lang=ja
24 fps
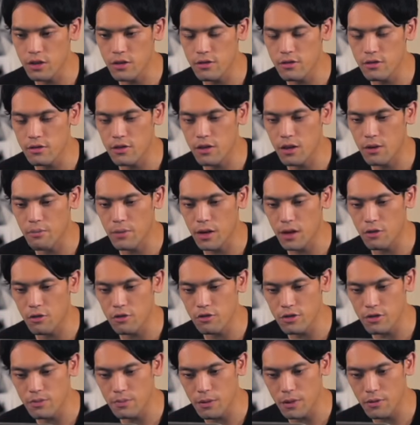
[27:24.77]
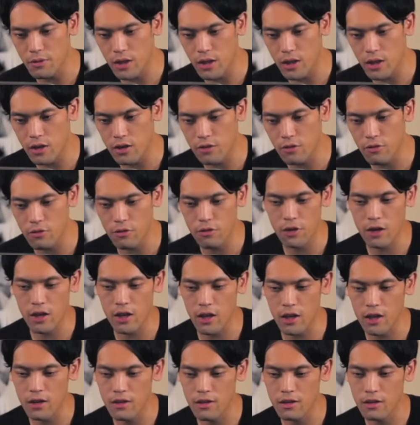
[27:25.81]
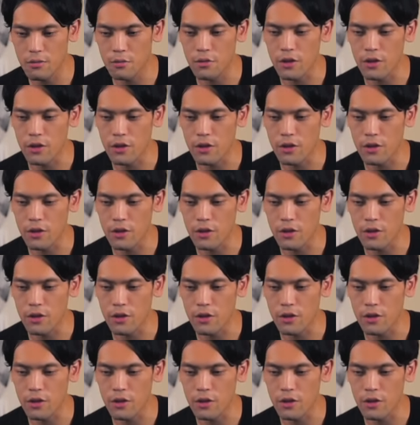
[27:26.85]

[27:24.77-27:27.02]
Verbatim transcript: 2体まあコスパは結局これかなで